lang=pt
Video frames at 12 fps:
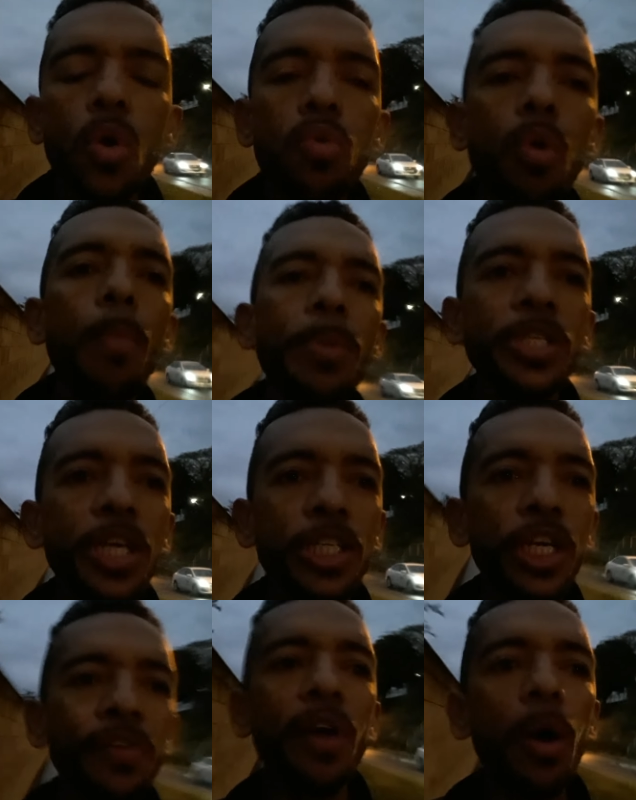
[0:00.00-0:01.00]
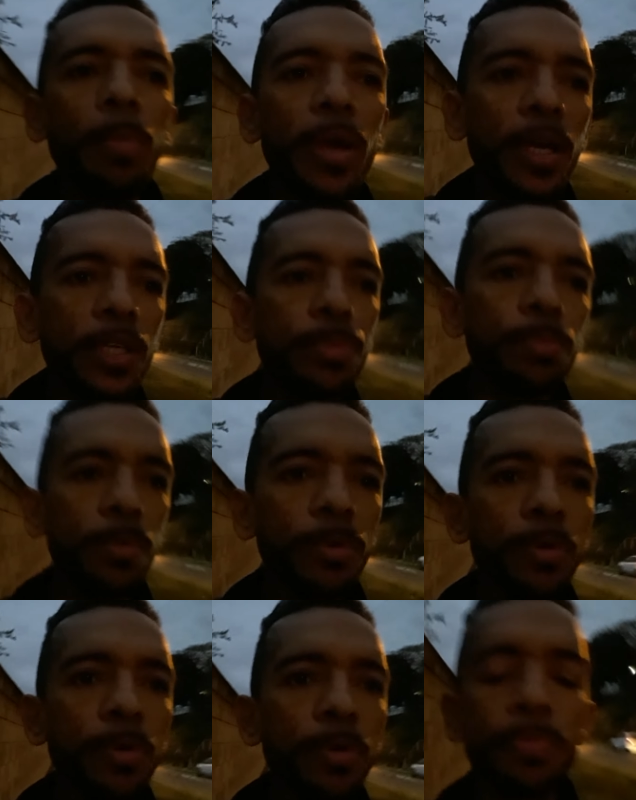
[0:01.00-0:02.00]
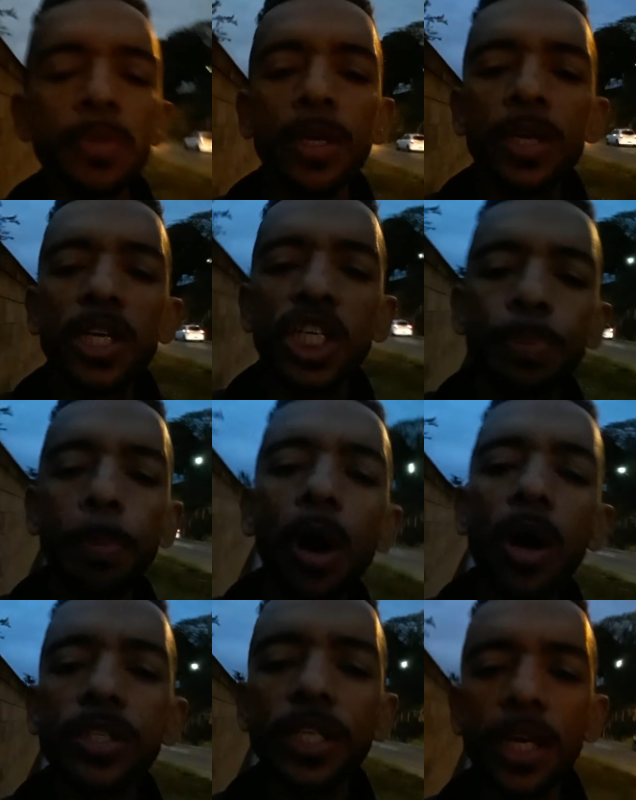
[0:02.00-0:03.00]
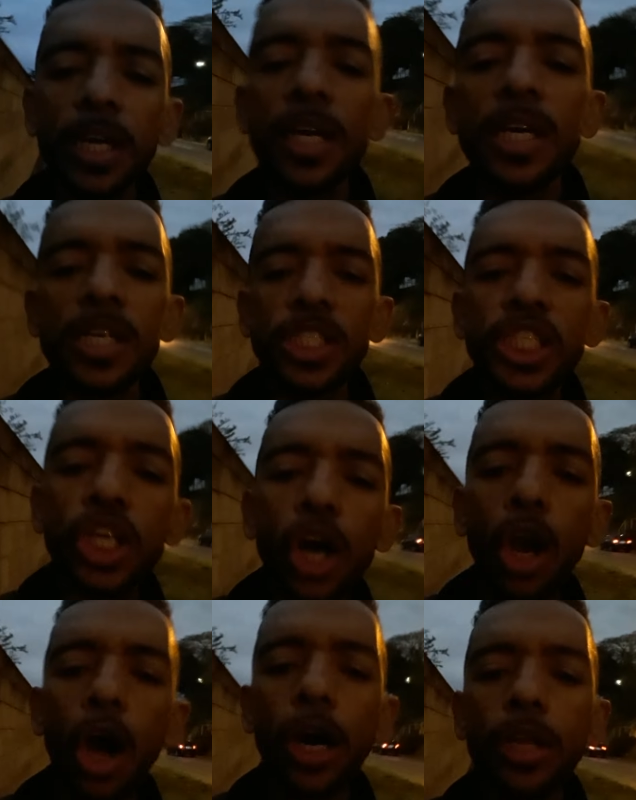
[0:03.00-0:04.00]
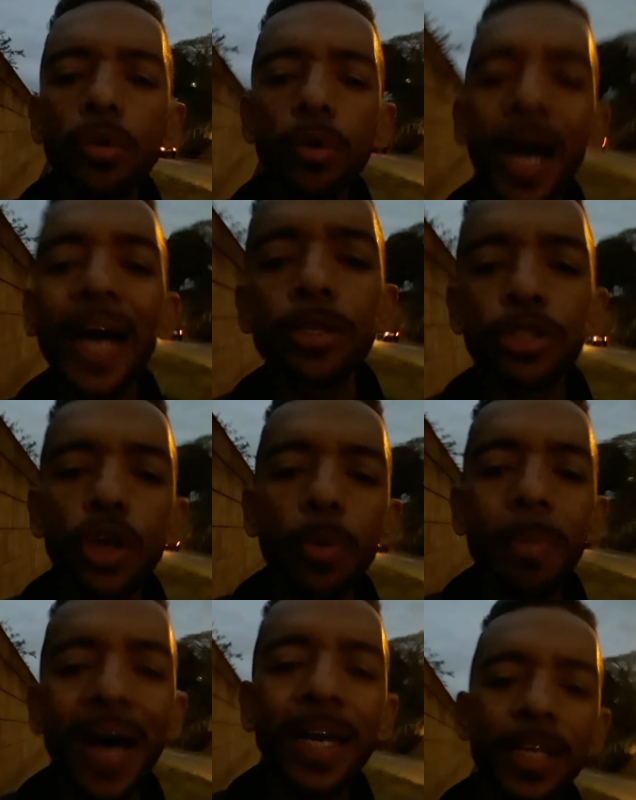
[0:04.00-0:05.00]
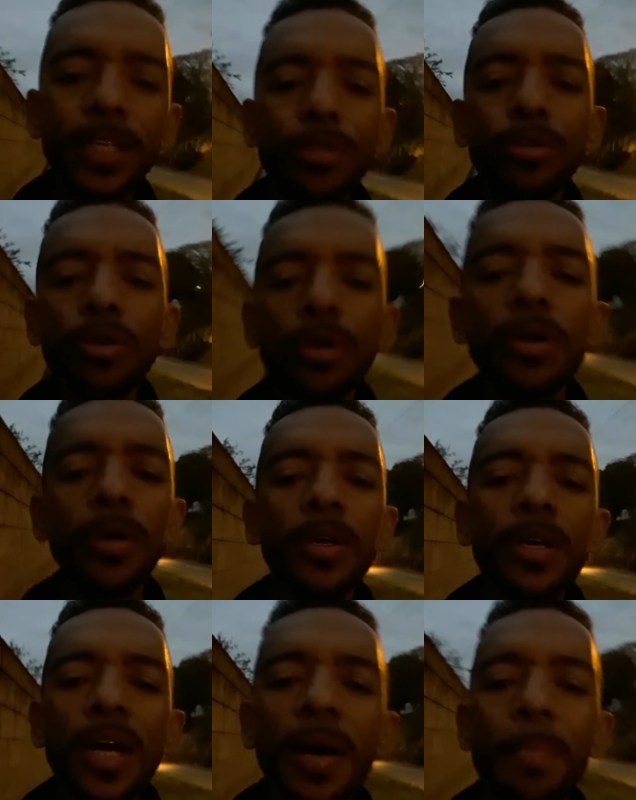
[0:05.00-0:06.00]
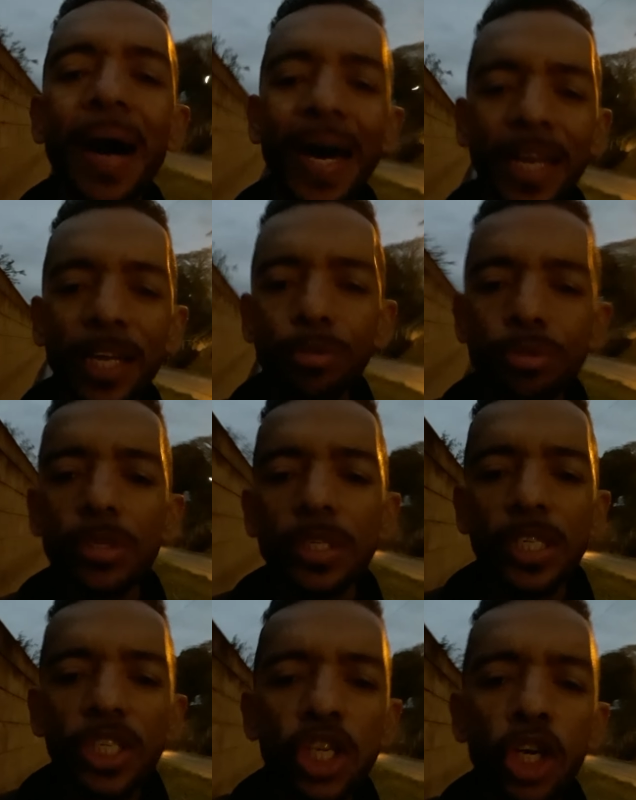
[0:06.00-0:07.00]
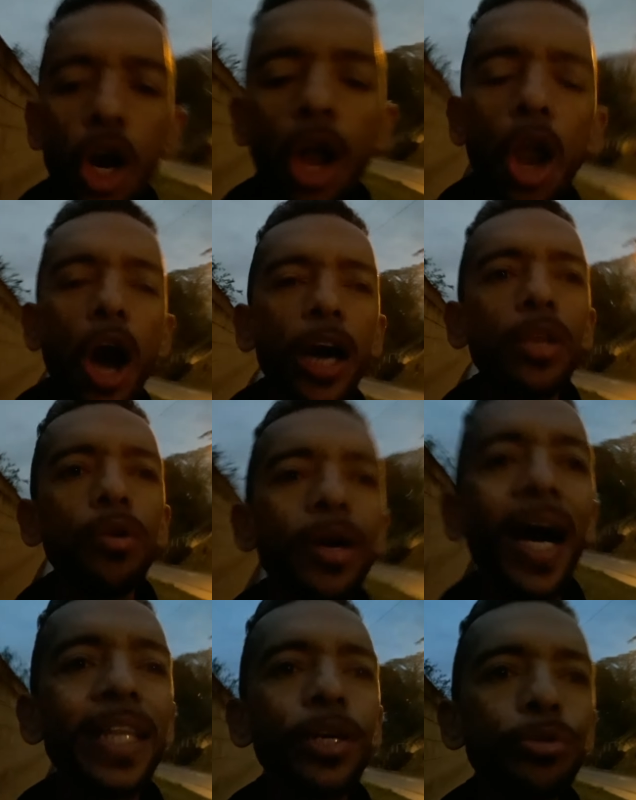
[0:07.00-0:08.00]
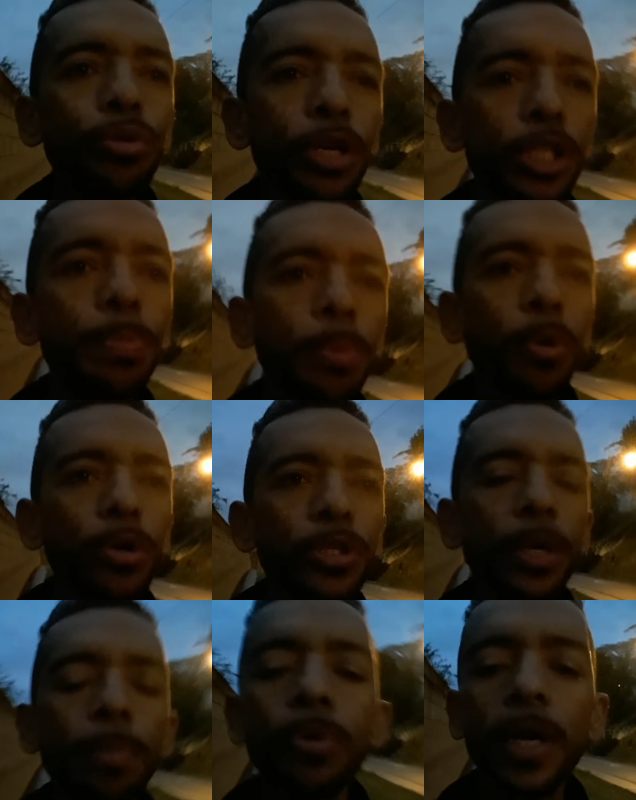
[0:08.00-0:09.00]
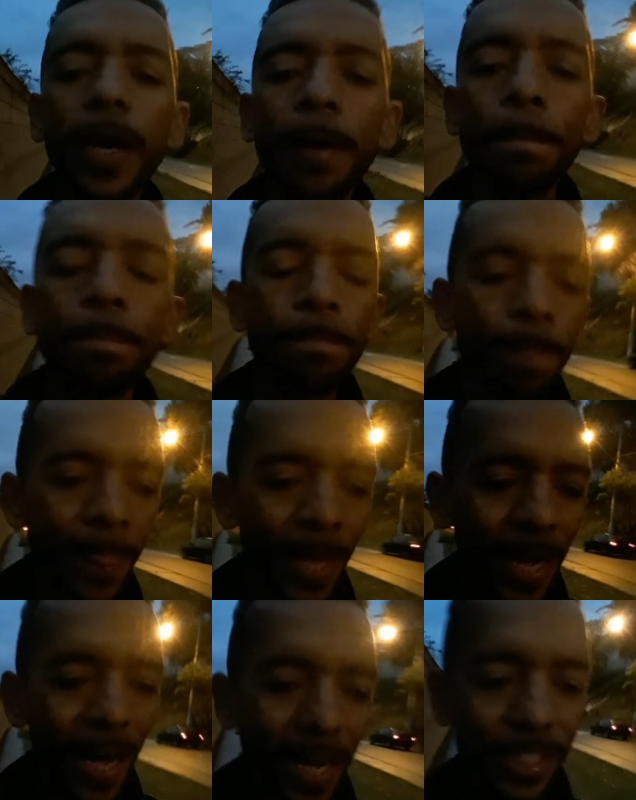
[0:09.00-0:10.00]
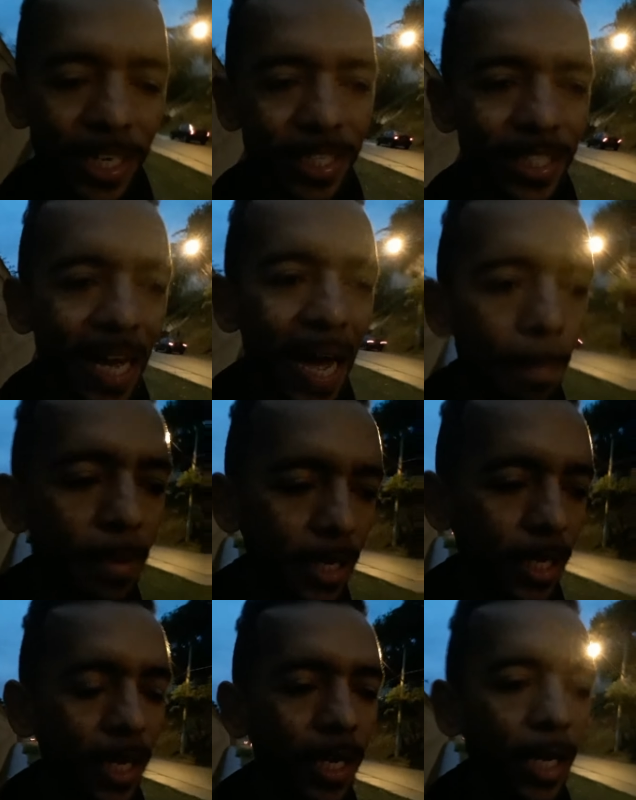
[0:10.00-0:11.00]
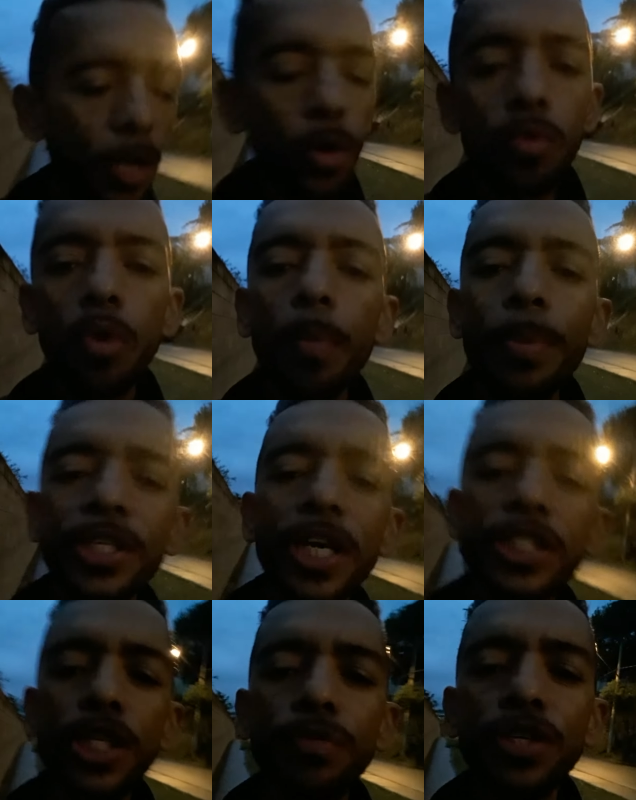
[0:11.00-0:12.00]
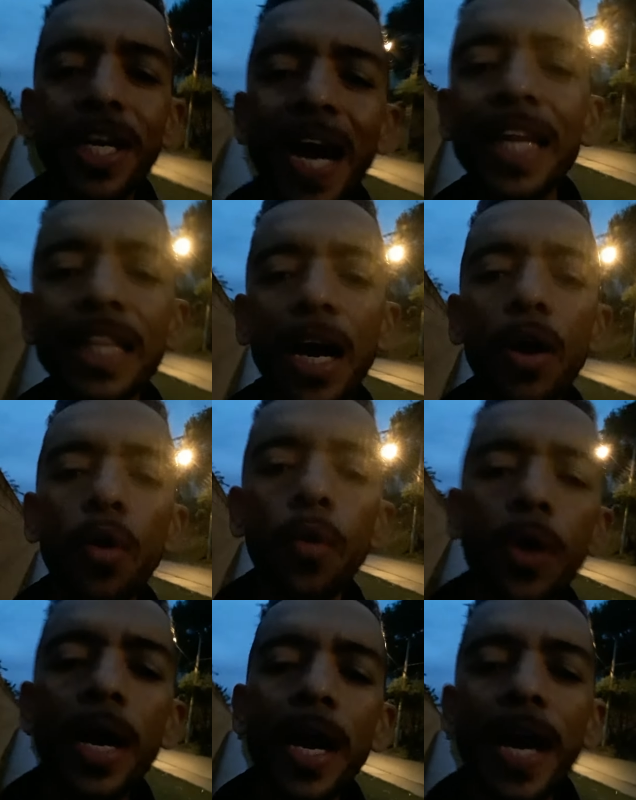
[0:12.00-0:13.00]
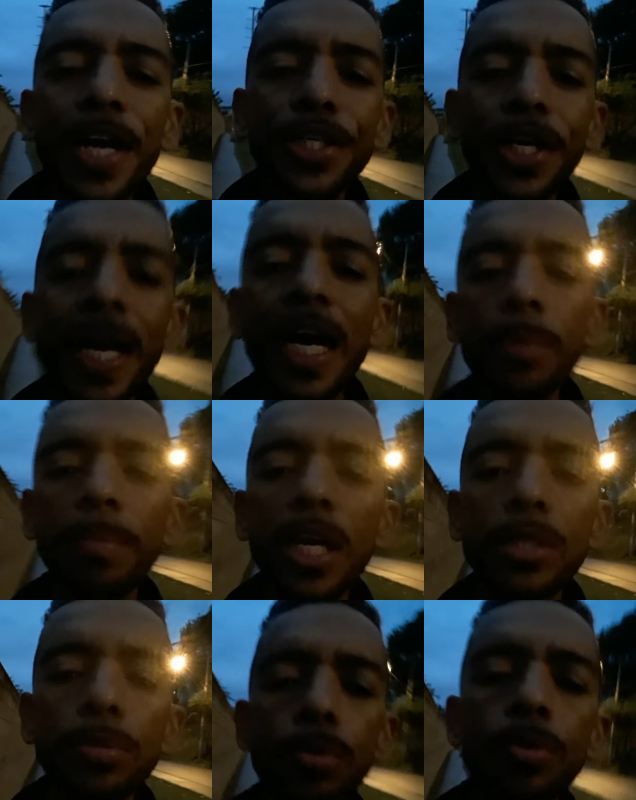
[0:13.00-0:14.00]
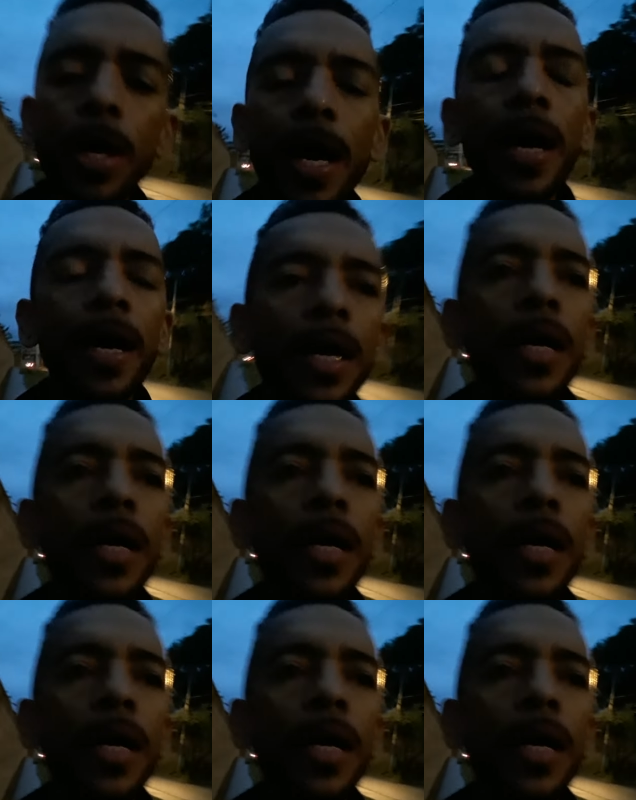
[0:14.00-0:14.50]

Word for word: o objetivo é o mesmo. Esposa, se coloque no lugar do seu marido. Marido, se coloque no lugar da sua esposa, porque a gente sabe que o objetivo de cada um é chegar no mesmo lugar.